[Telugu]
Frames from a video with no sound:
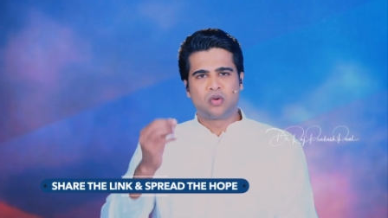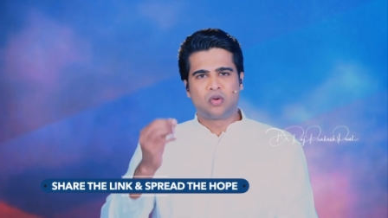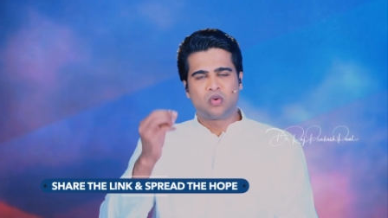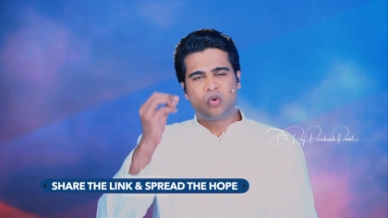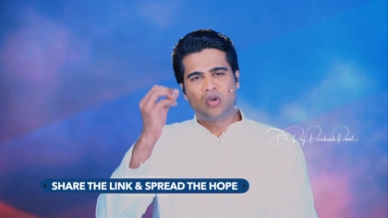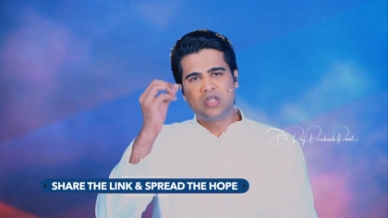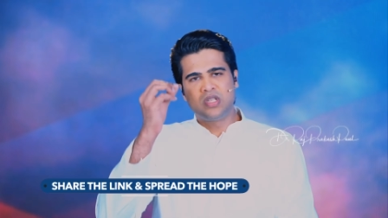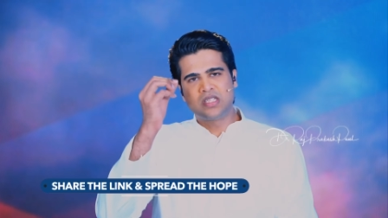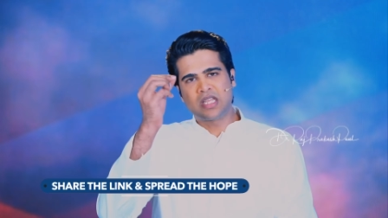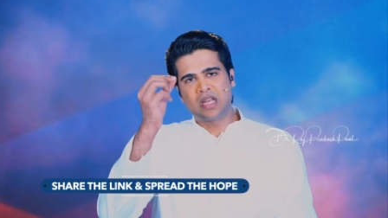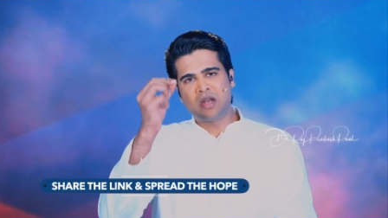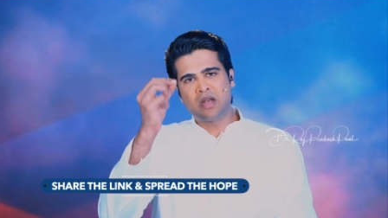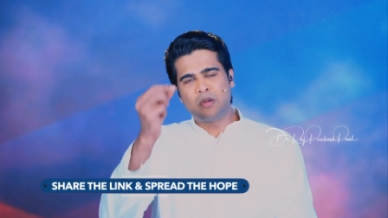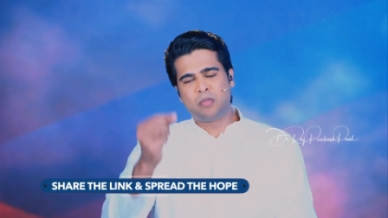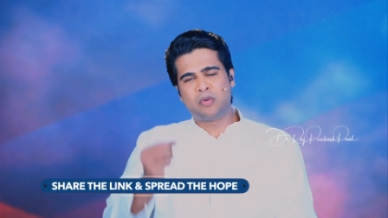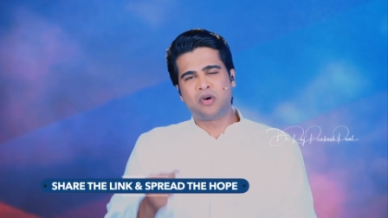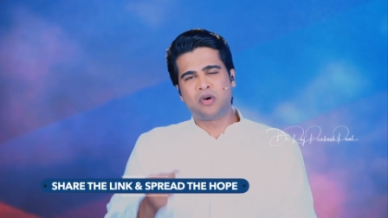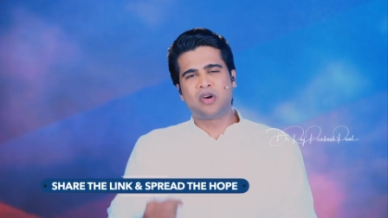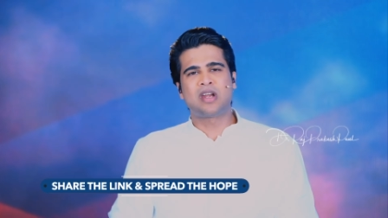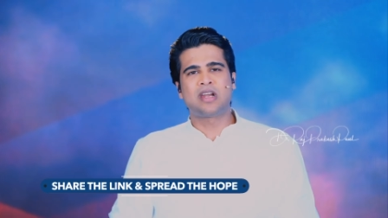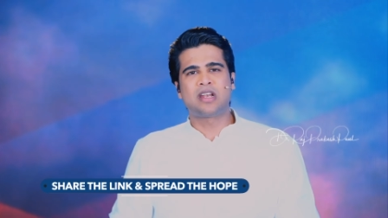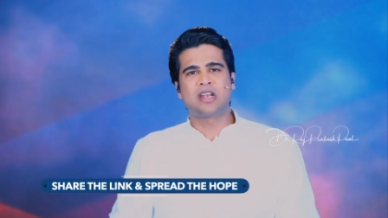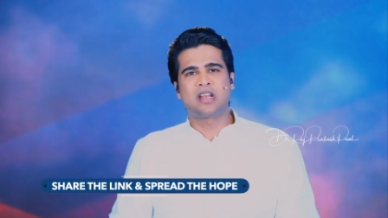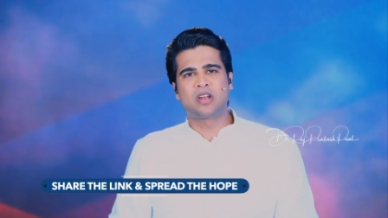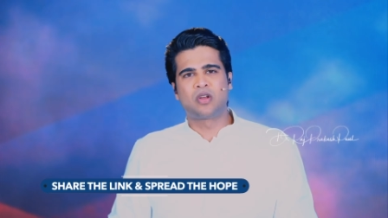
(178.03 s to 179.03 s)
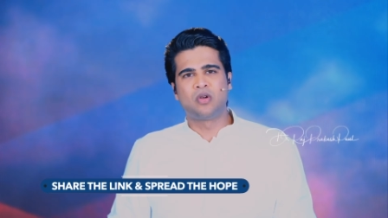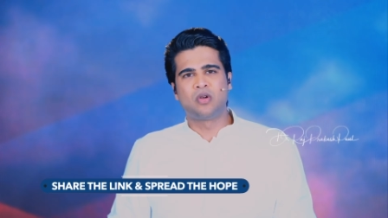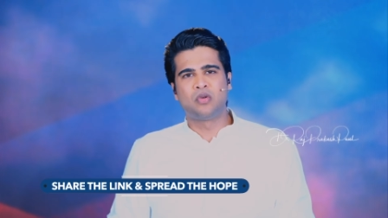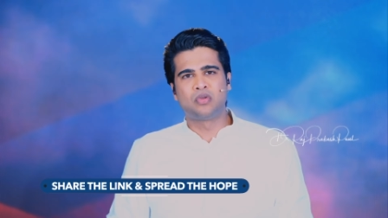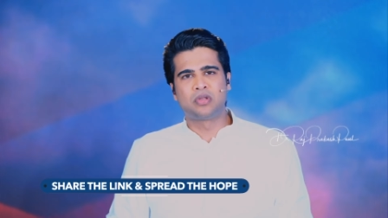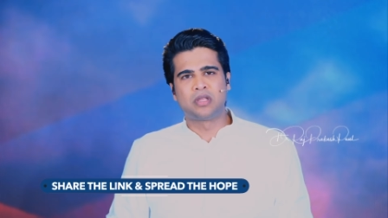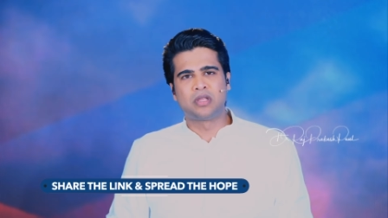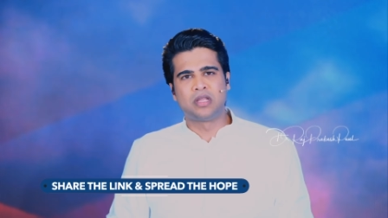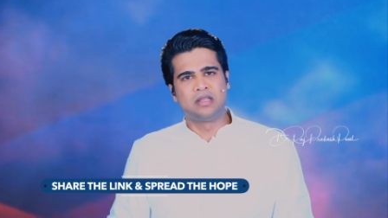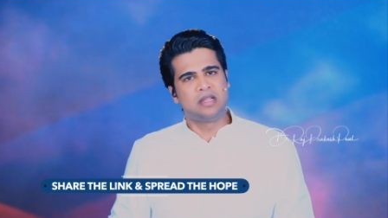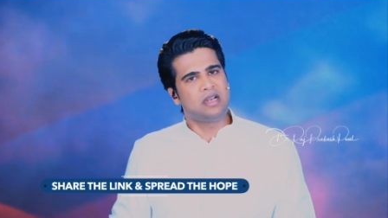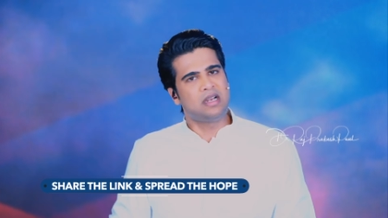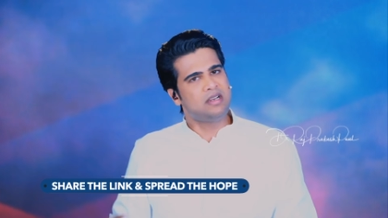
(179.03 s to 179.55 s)
కొన్నిసార్లు పోరాటాలు
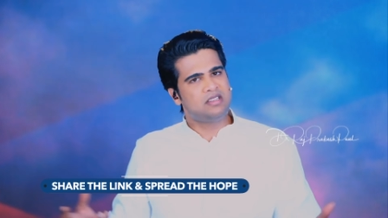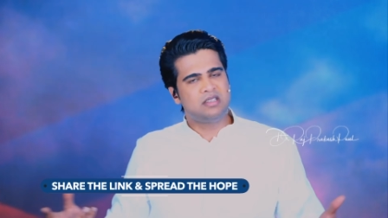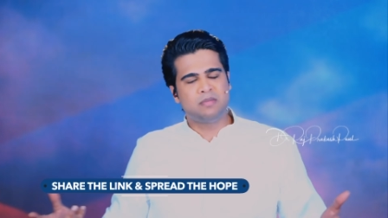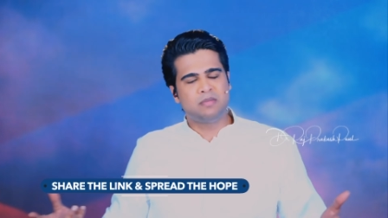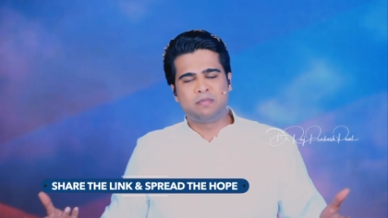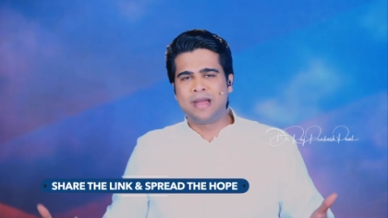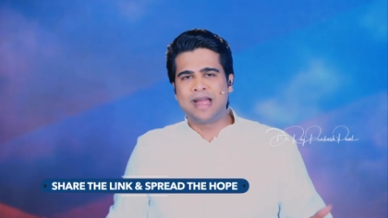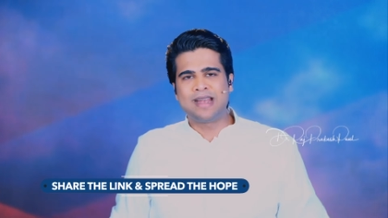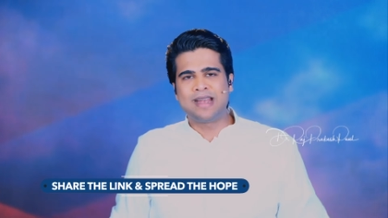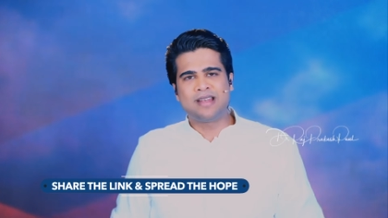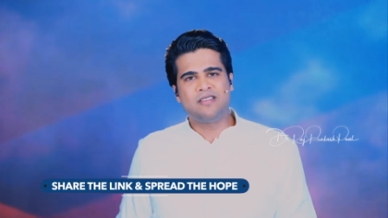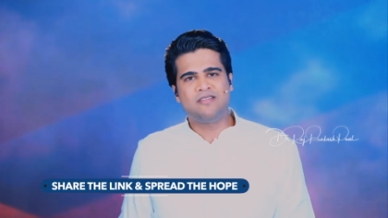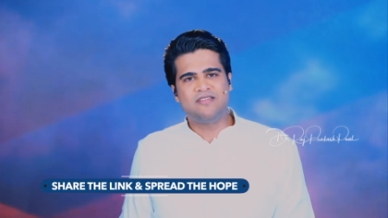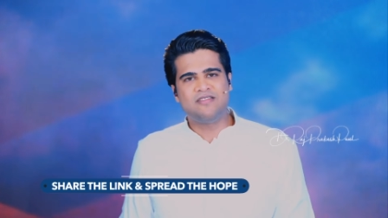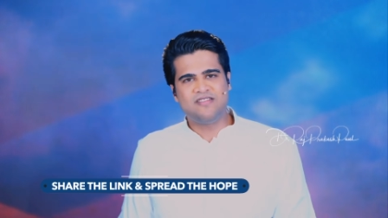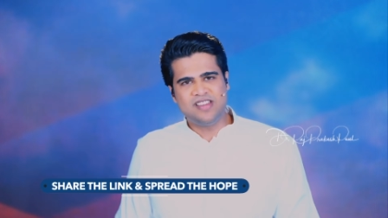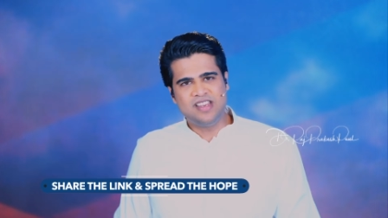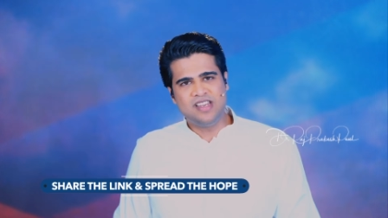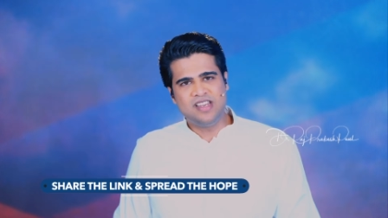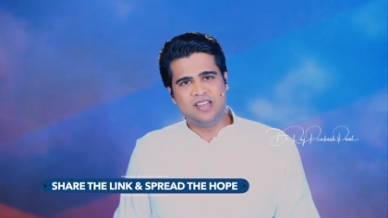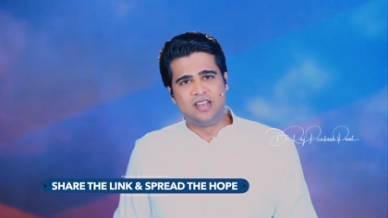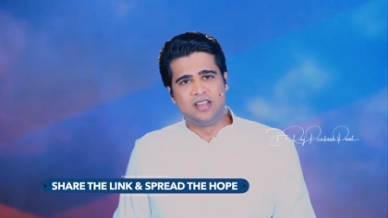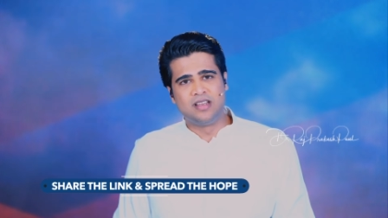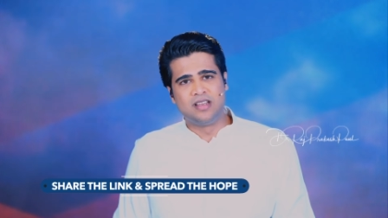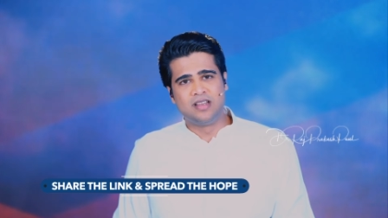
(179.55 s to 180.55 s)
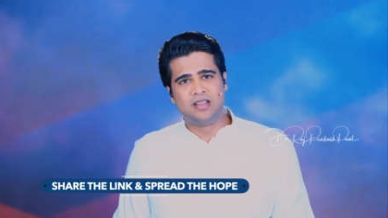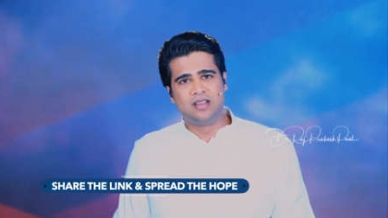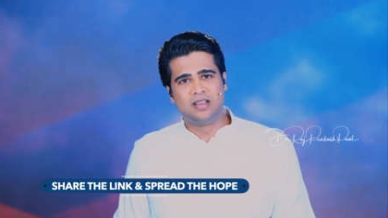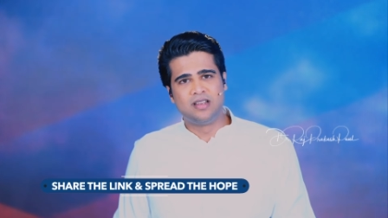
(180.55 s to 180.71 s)
కలుగుతాయి దట్ ఈస్ అ బ్యాటిల్ ఫీల్డ్